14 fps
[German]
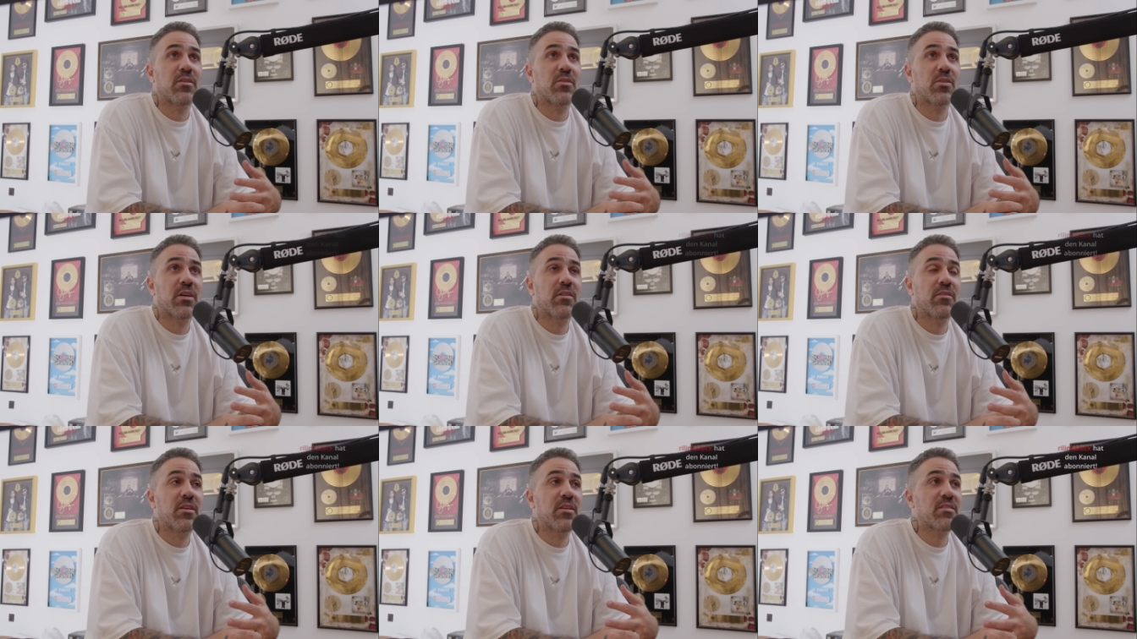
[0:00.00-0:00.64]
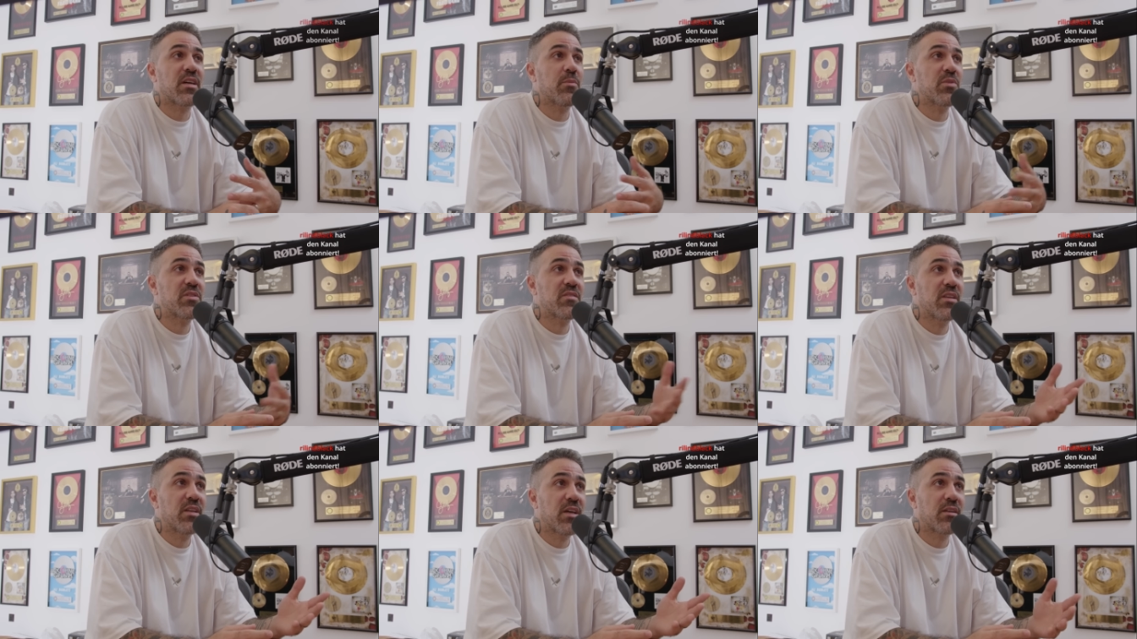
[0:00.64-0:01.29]
oder die Sachen mit
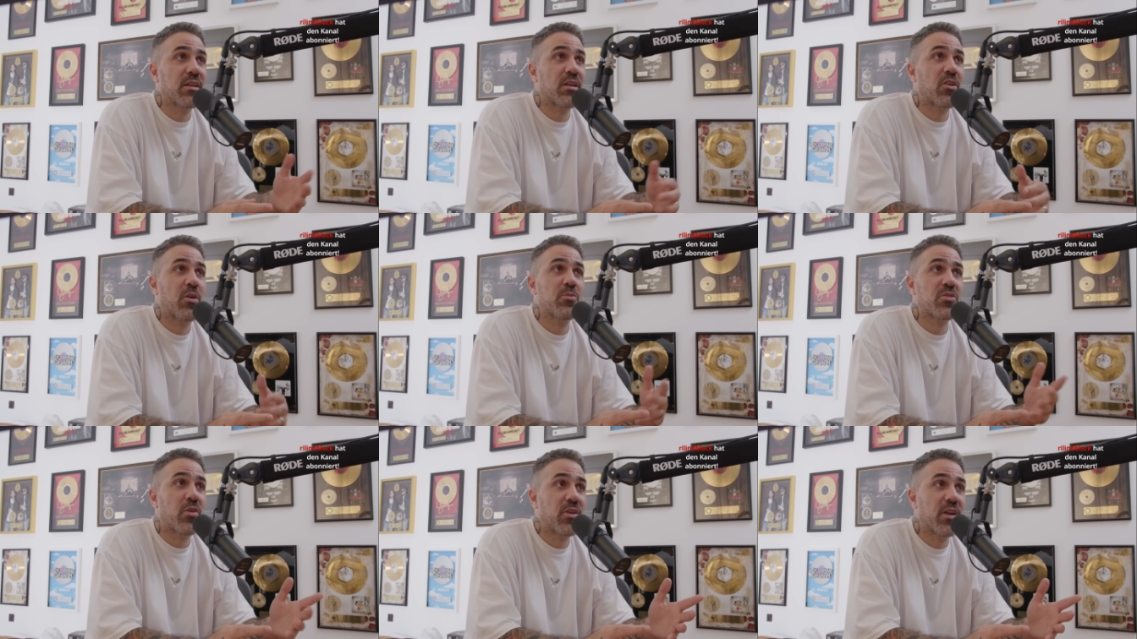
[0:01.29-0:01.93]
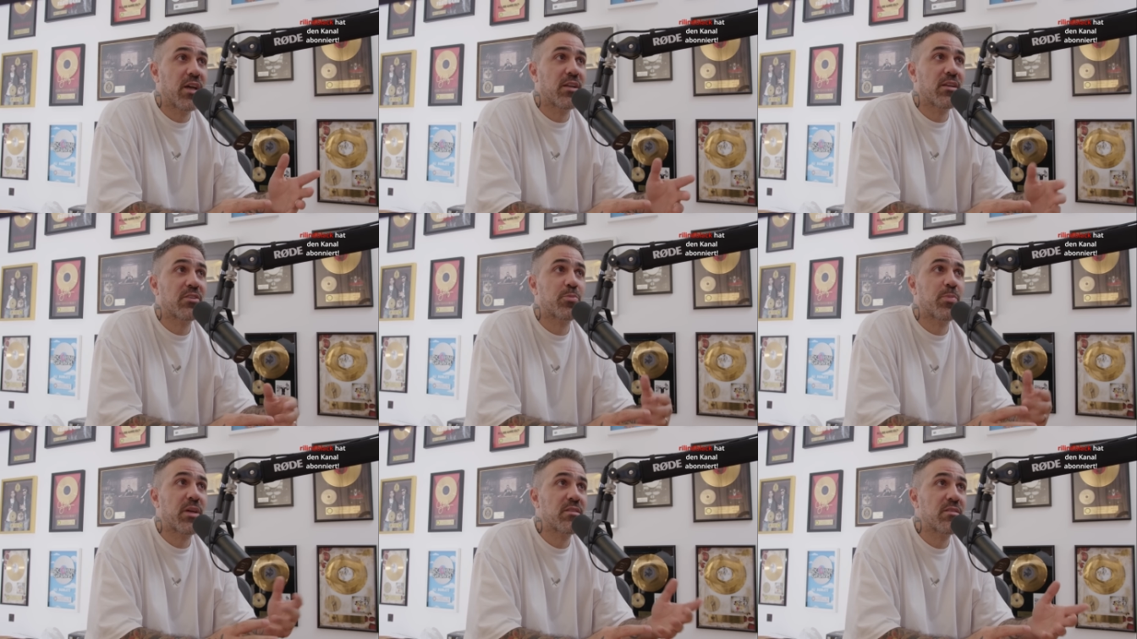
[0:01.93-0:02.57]
Sinan, dann komme ich online, dann
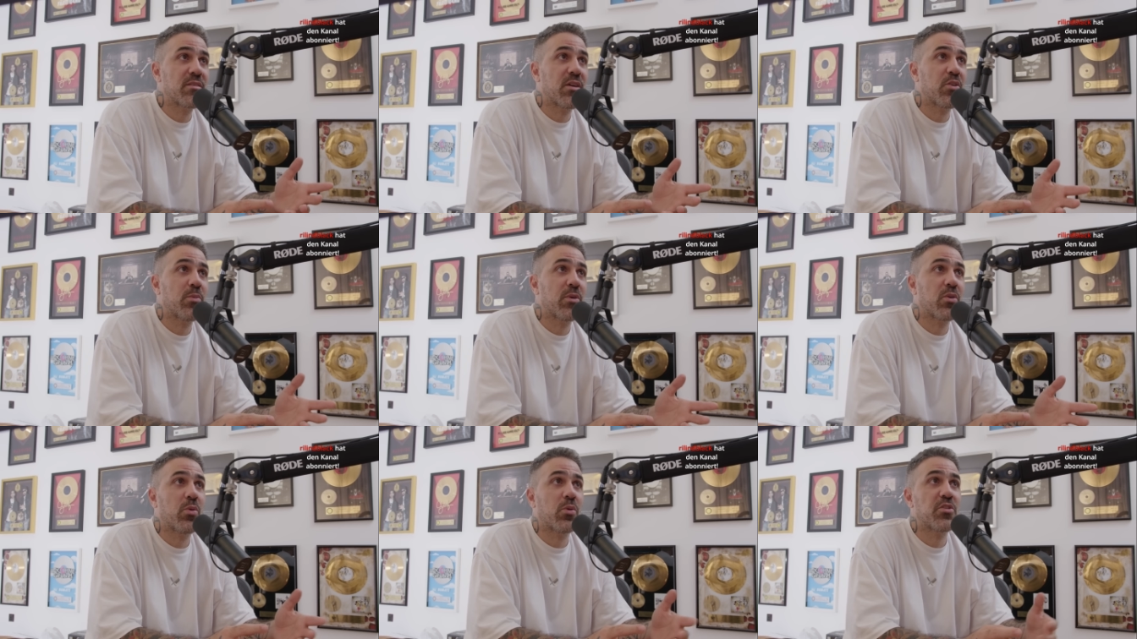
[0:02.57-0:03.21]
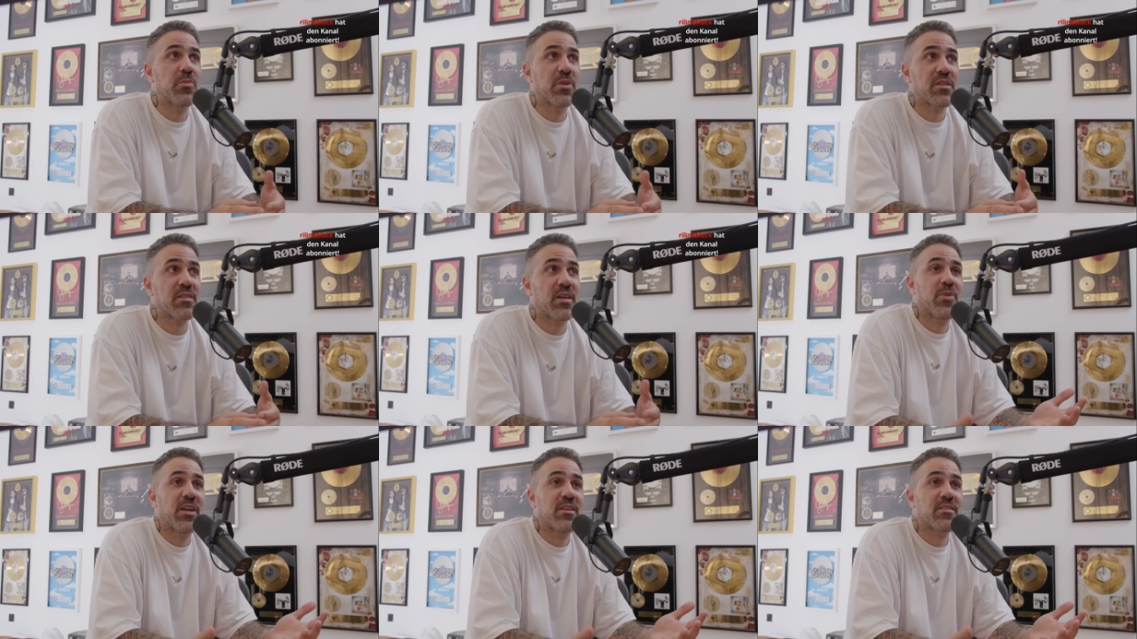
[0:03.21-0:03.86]
spreche ich darüber, gucke ich mir das an.